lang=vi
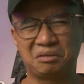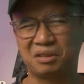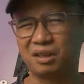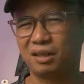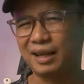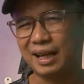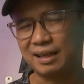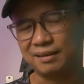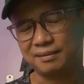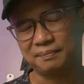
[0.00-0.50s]

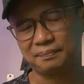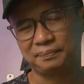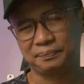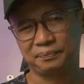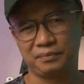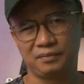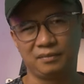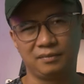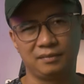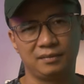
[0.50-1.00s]
rất là đắt
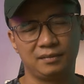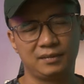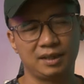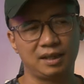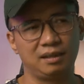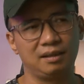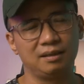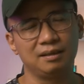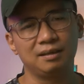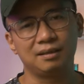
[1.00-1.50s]

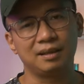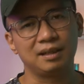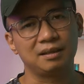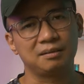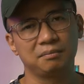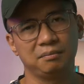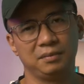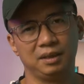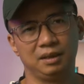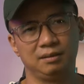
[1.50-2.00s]
chai này rất là
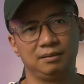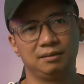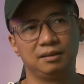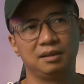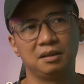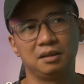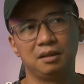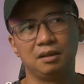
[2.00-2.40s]
đắt mà uh,